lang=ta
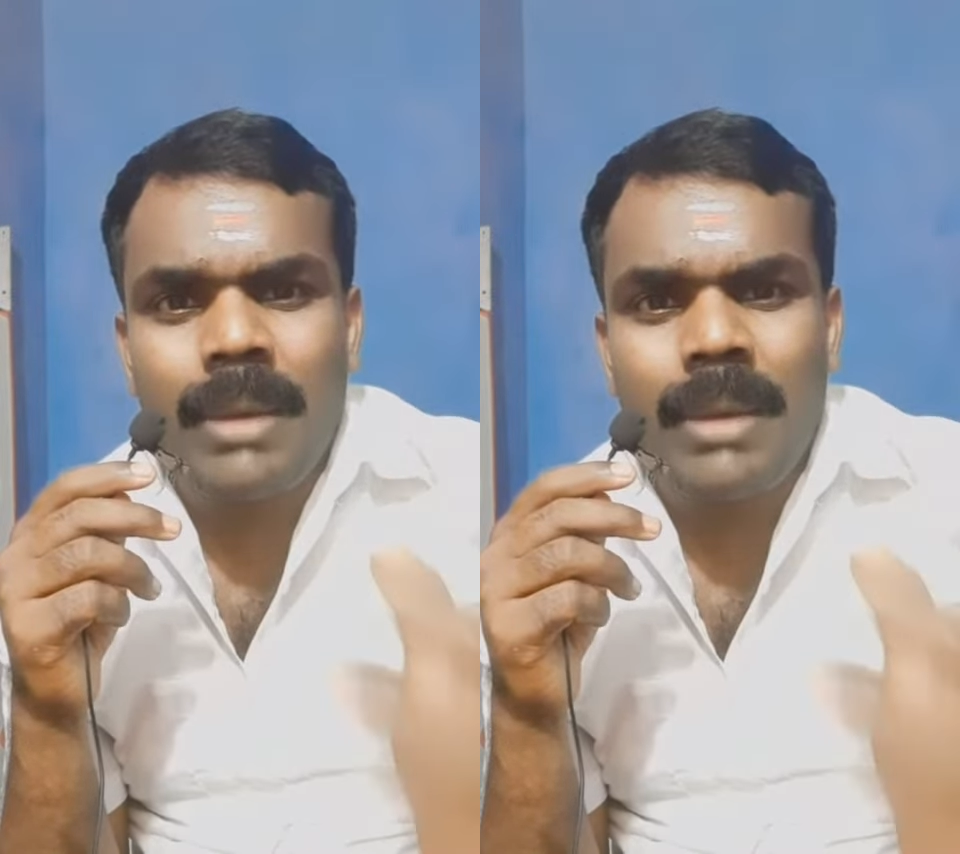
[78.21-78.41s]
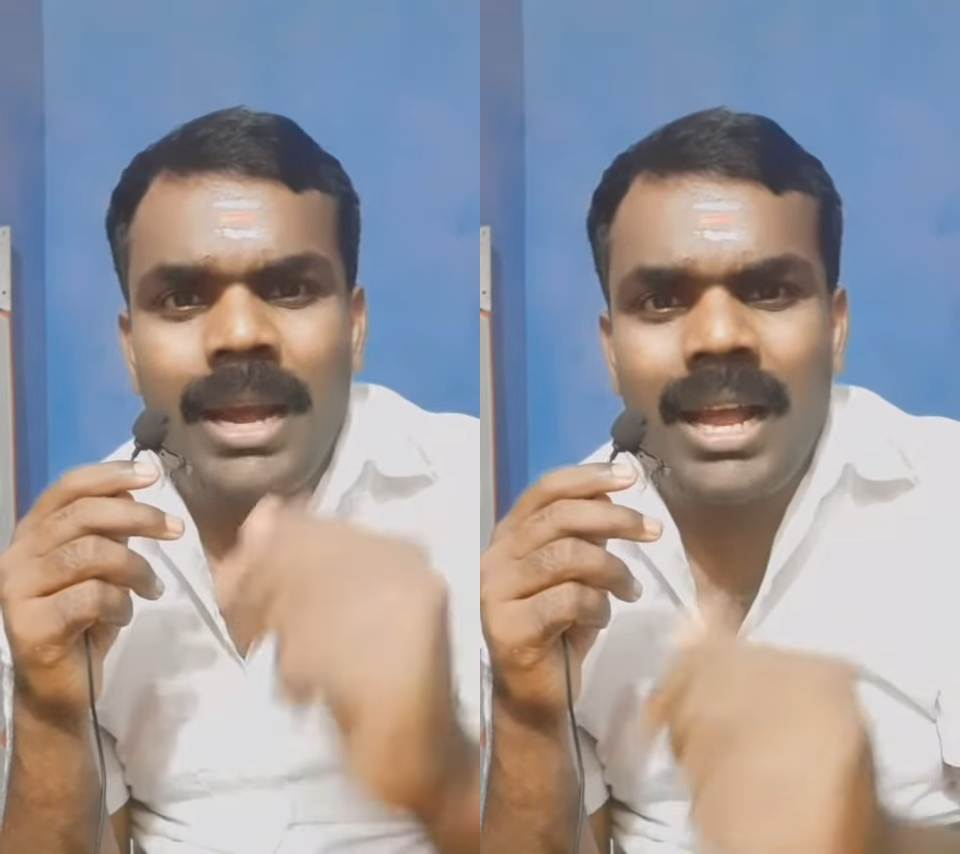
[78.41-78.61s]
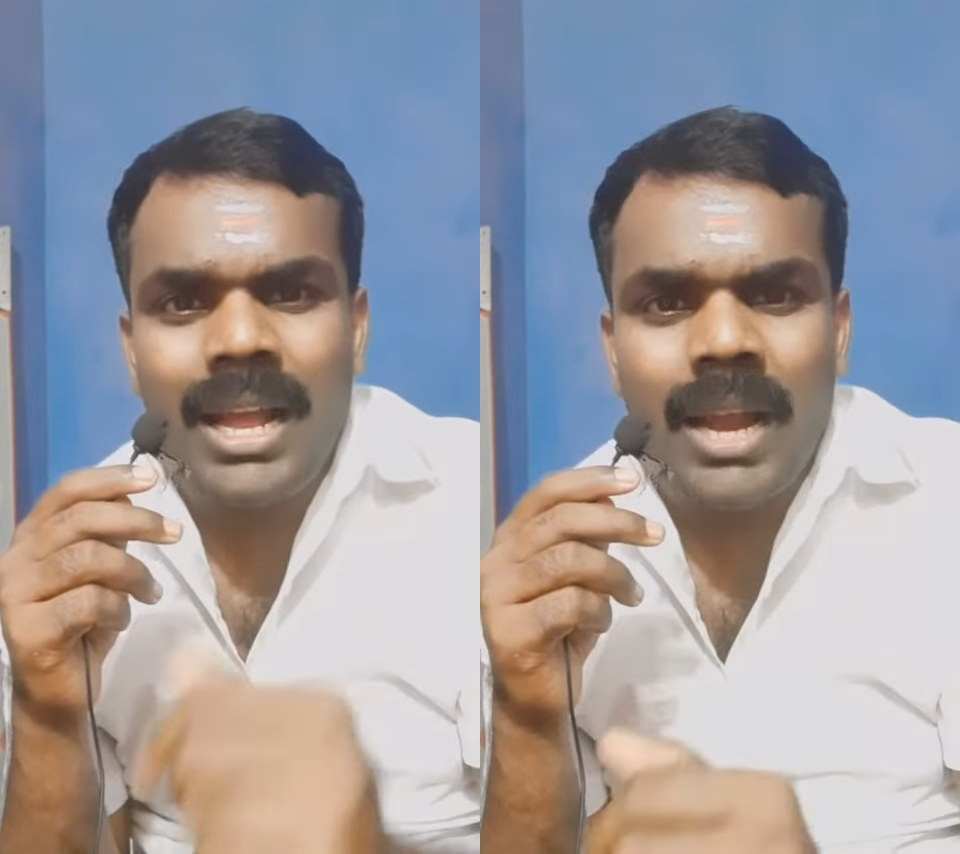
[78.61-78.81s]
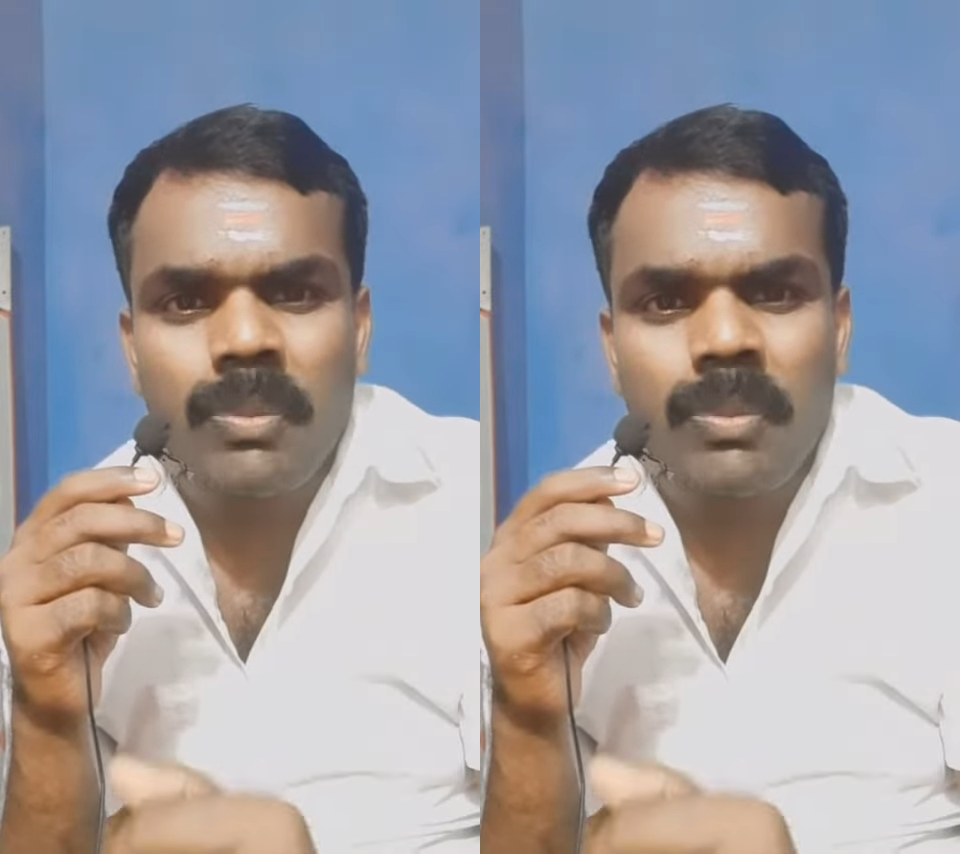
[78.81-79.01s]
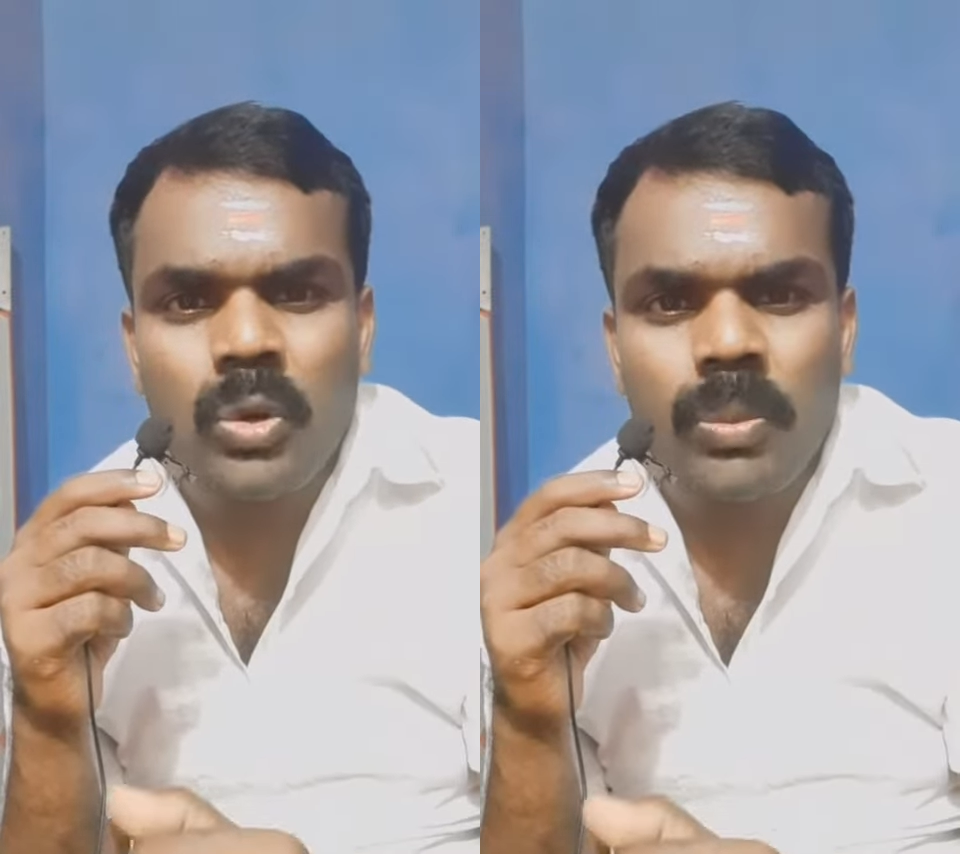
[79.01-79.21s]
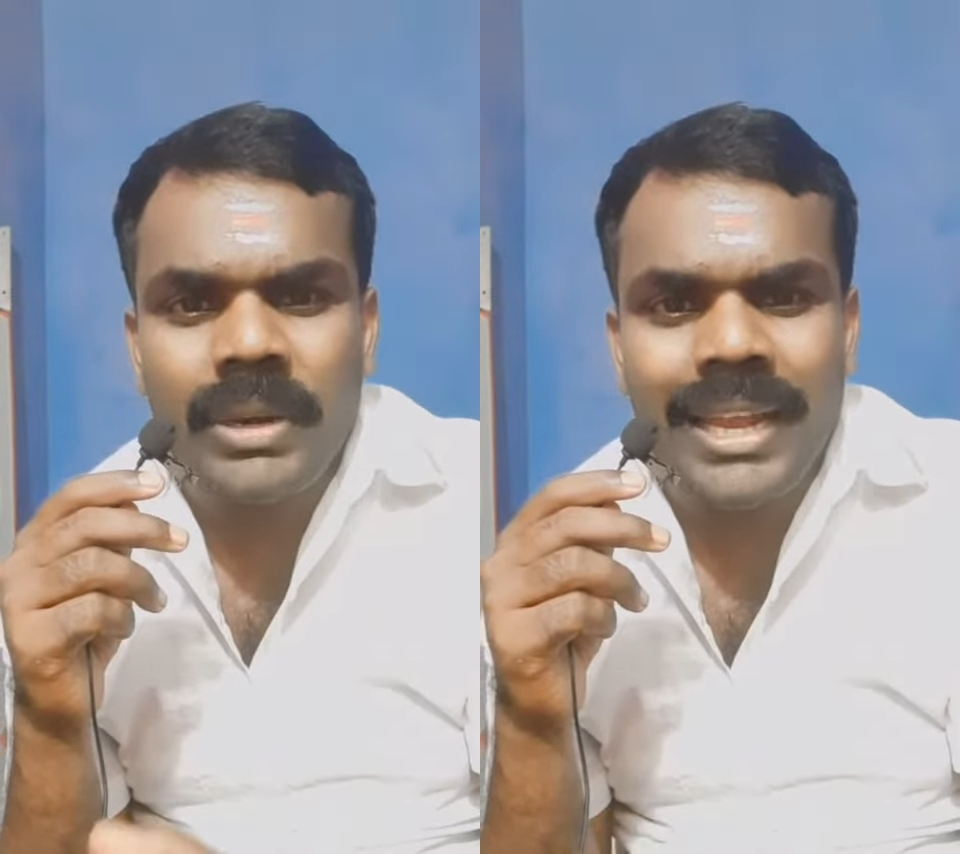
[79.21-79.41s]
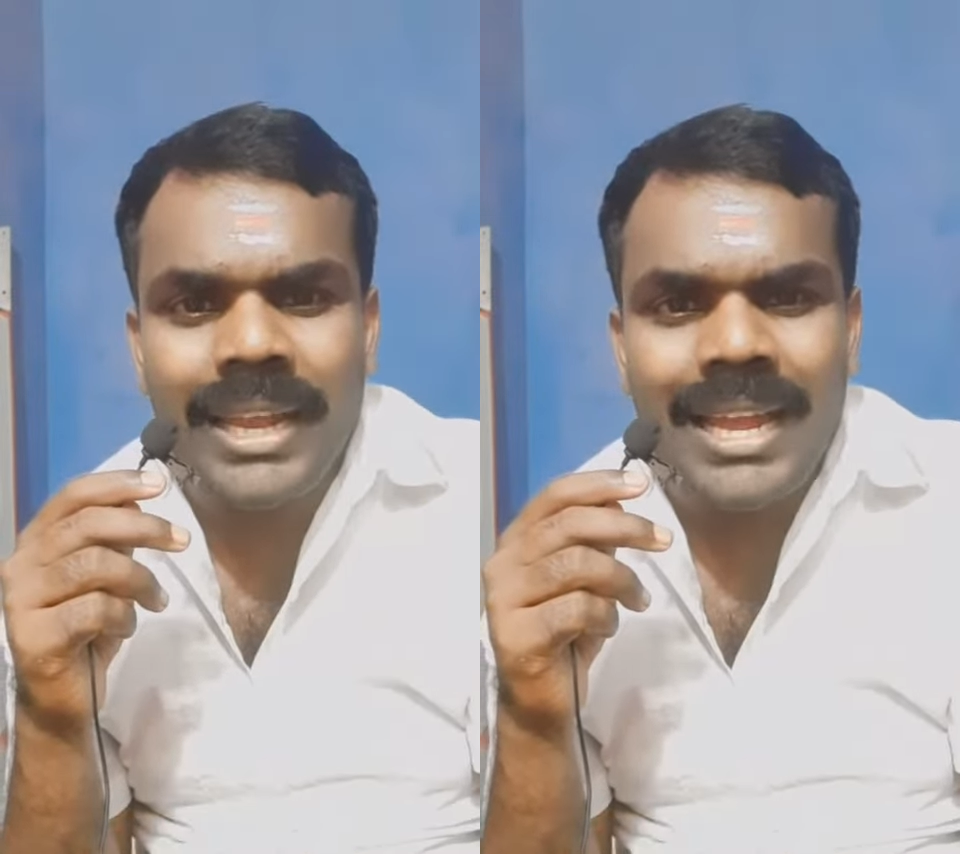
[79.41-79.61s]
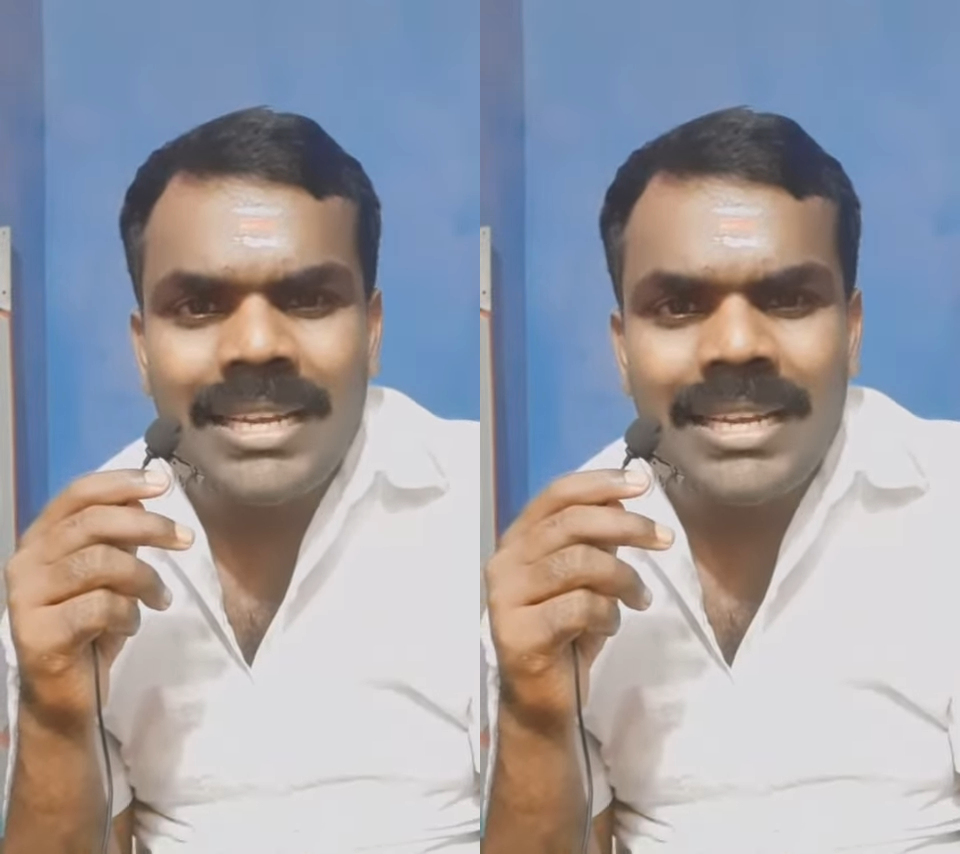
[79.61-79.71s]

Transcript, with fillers: மாமா அப்படின்னு கூப்பிட்றீங்க